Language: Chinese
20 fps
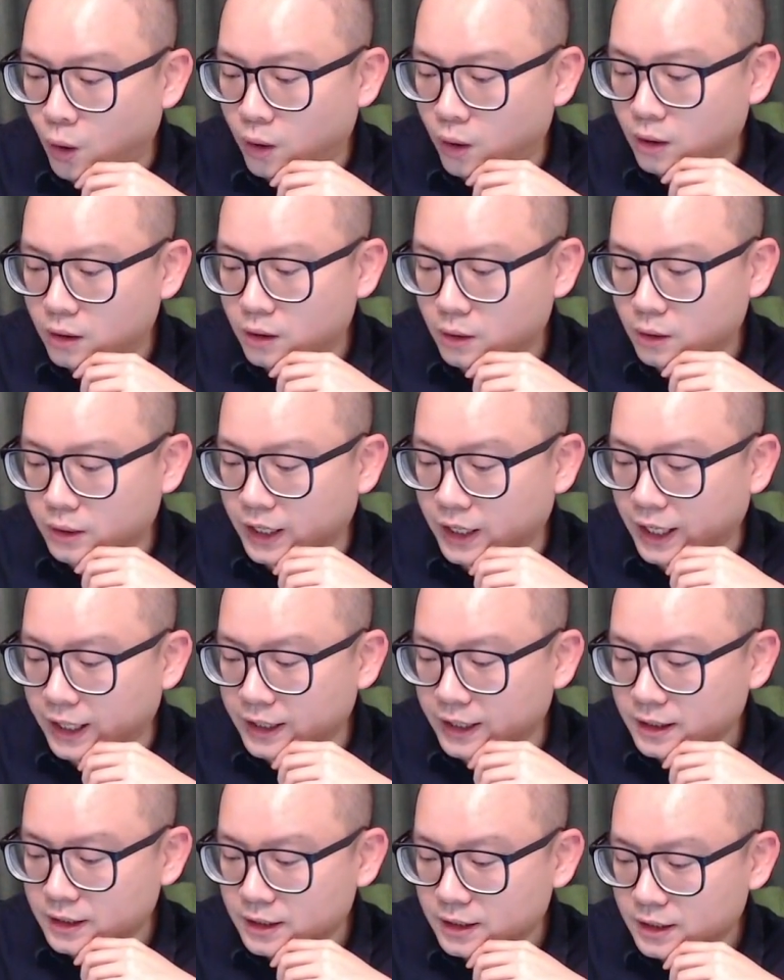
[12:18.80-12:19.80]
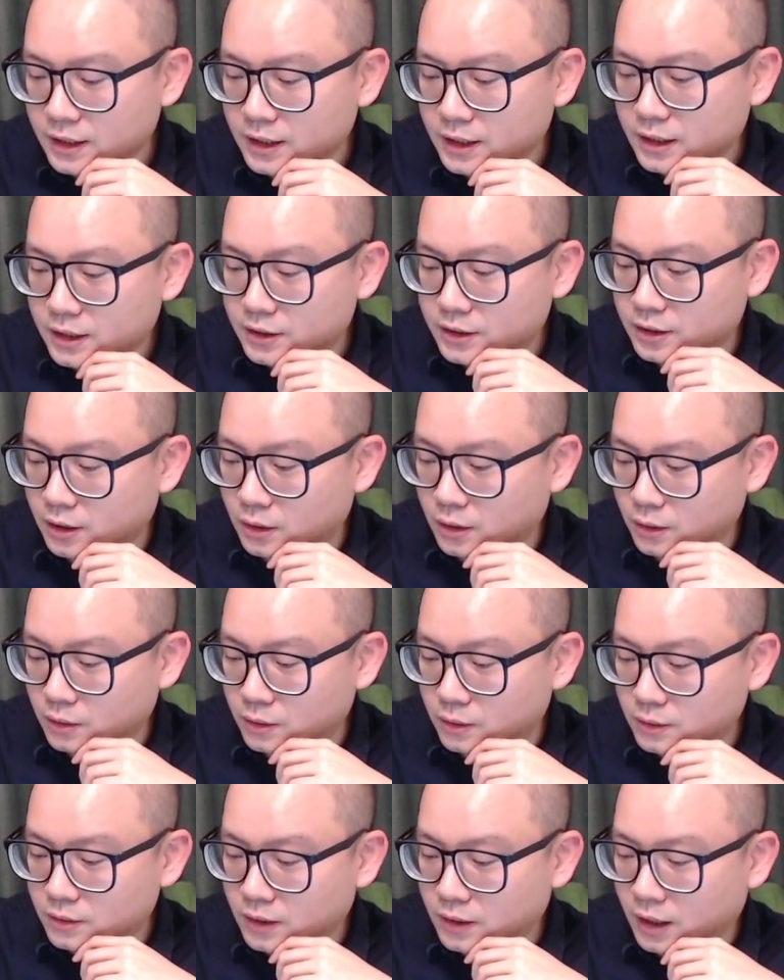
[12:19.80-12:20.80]
OK，so，
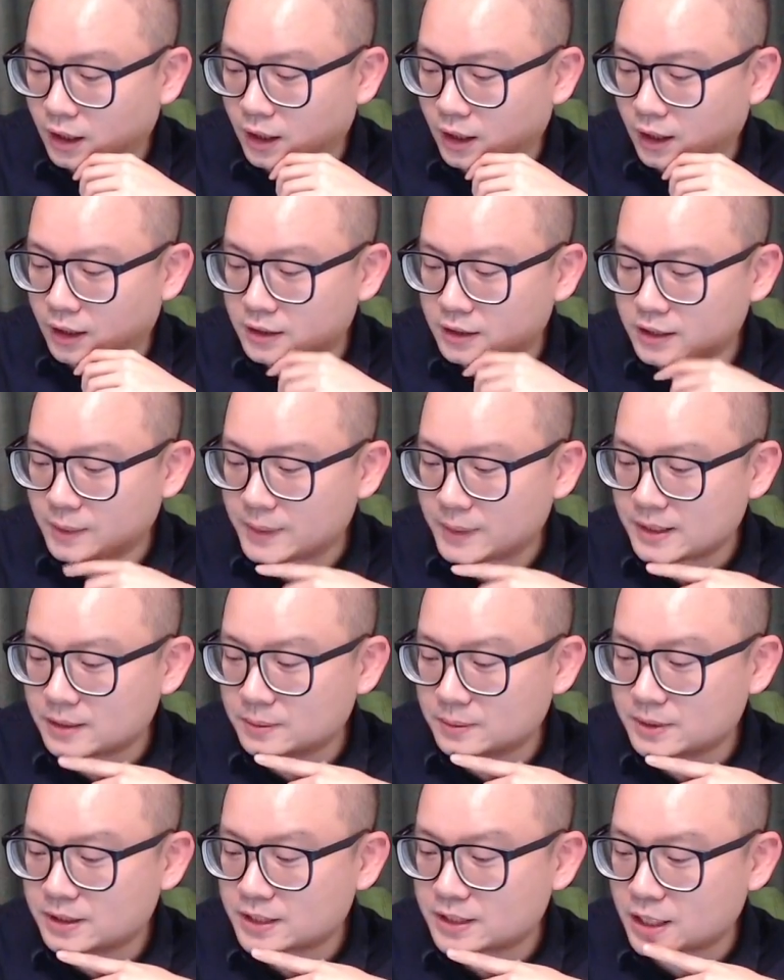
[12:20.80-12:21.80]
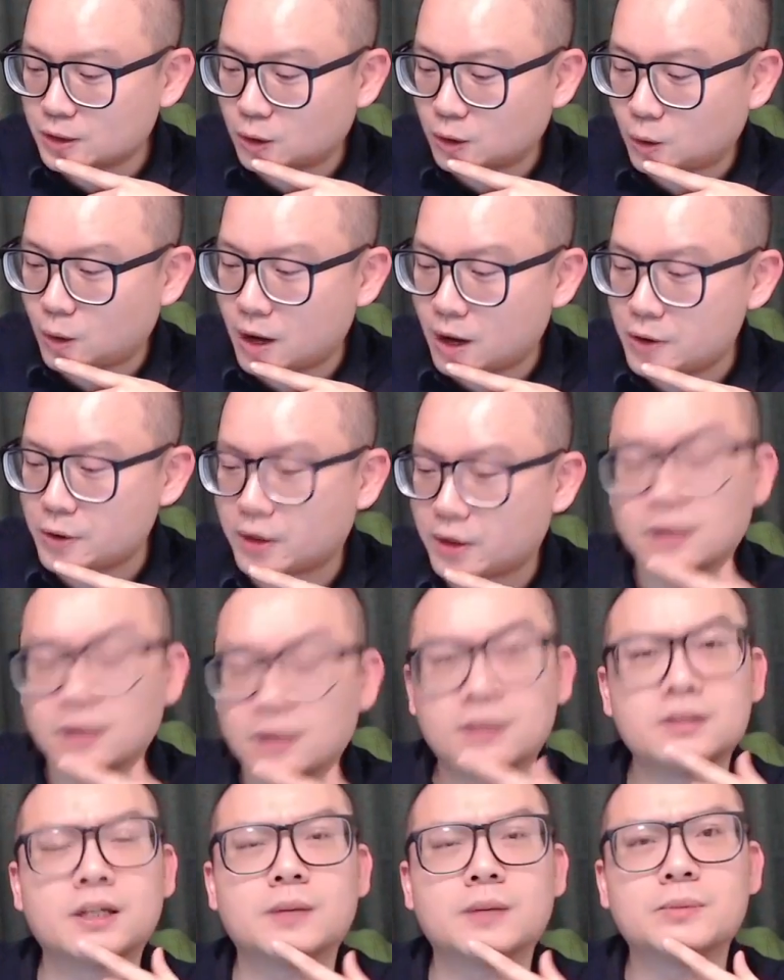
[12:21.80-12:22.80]
这边是不是在游花园
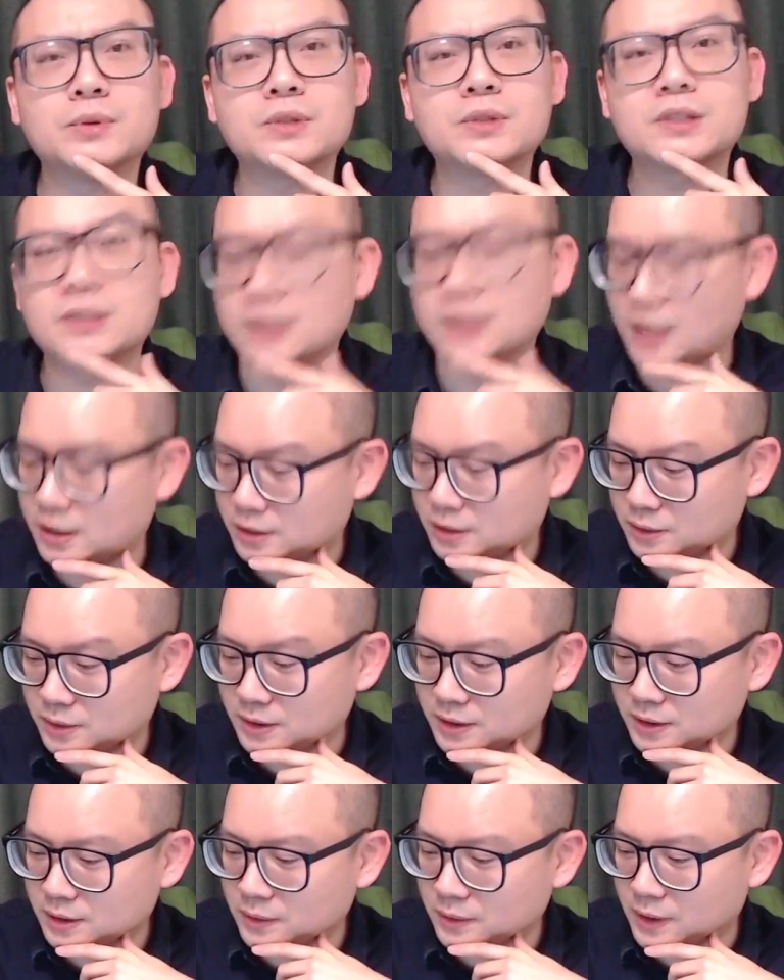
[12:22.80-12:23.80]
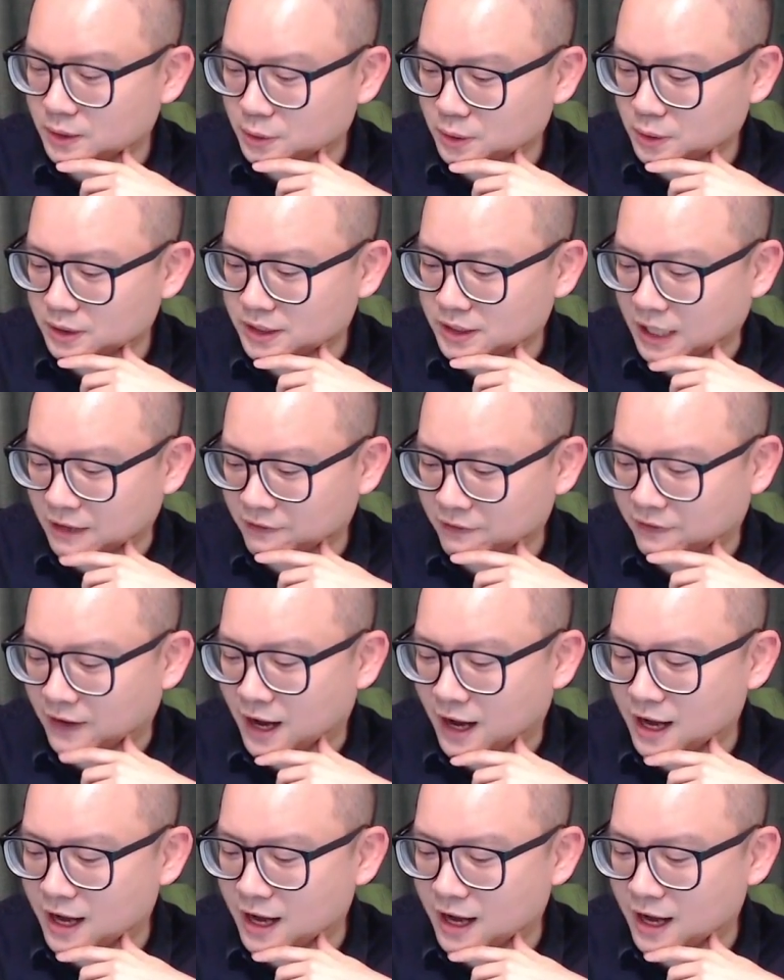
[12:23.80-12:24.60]
呢？也不是啊，就是因为很多的想法，